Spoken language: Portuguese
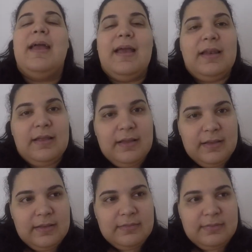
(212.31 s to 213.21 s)

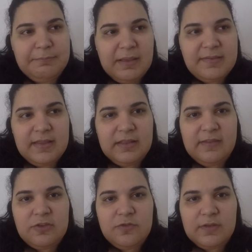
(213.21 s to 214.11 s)
ela parcela
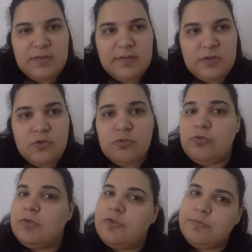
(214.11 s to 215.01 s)
das vezes sem
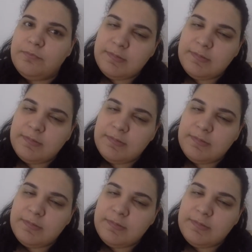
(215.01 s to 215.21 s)
juros,